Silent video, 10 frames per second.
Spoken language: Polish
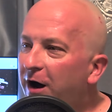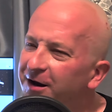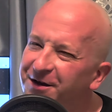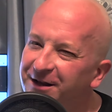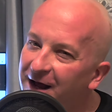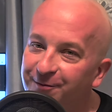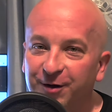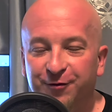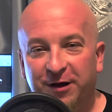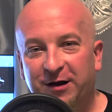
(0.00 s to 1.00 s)
ale nie dałem
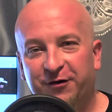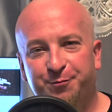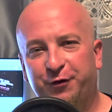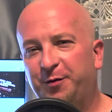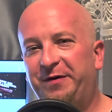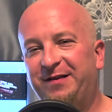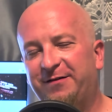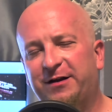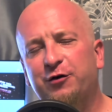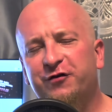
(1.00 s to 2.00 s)
tego tak aż po sobie znać,
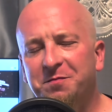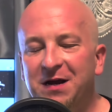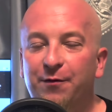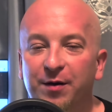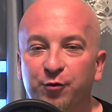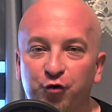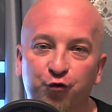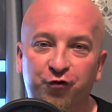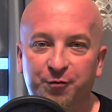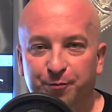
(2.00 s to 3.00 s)
dlatego że miałem
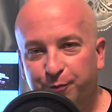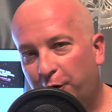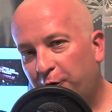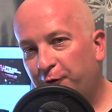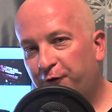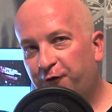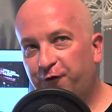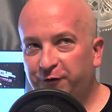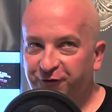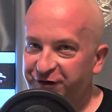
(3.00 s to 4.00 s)
już po...
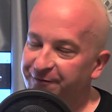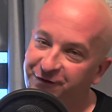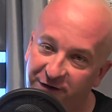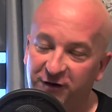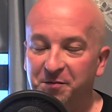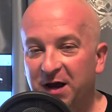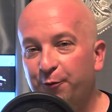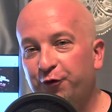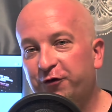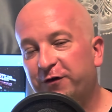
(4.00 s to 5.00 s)
wcześniej miałem
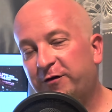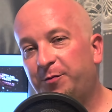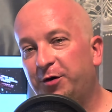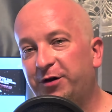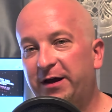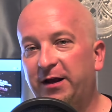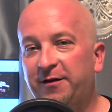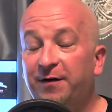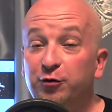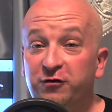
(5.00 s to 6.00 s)
już zrobione
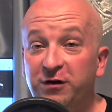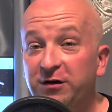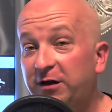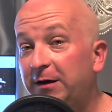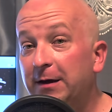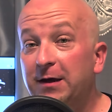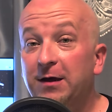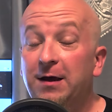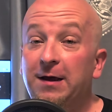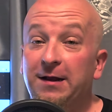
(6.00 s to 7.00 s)
dwa odcinki,
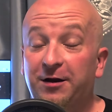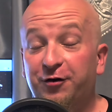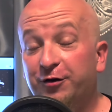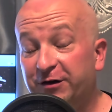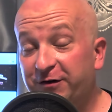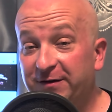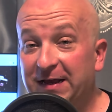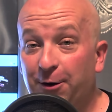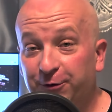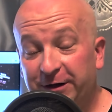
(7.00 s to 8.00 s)
Dlaczego tak się
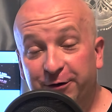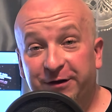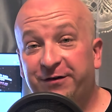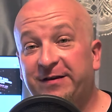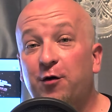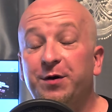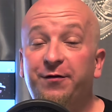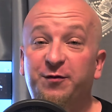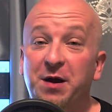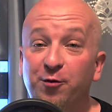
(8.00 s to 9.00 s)
stało? Dlatego tak się stało?
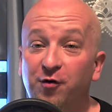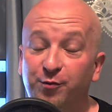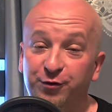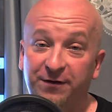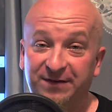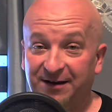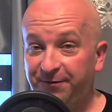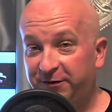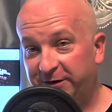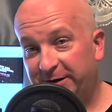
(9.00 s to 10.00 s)
Ponieważ miałem komputer w
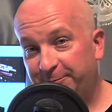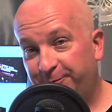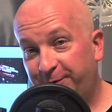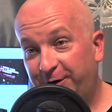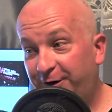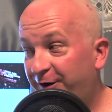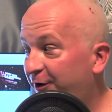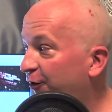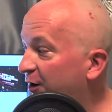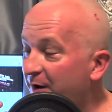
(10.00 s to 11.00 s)
serwisie i
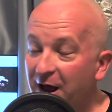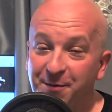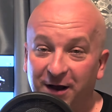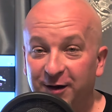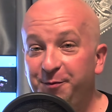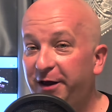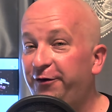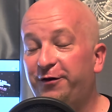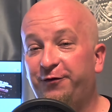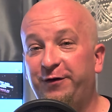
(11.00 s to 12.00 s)
no nie miałem jak
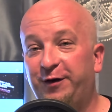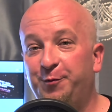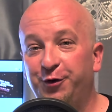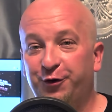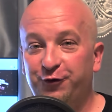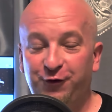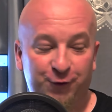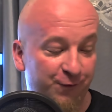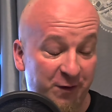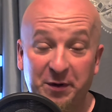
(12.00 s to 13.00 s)
mielić tych wszystkich moich
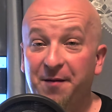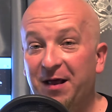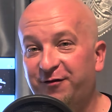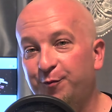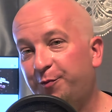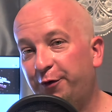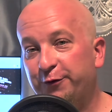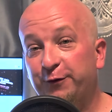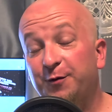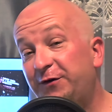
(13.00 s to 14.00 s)
odcinków. Nie miałem na czym po
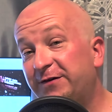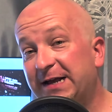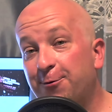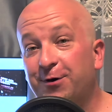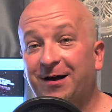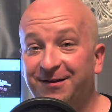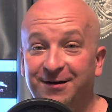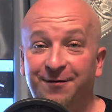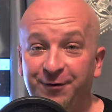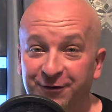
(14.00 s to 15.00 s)
prostu. Co mi się stało? Karta
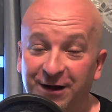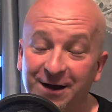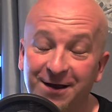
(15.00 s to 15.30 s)
graficzna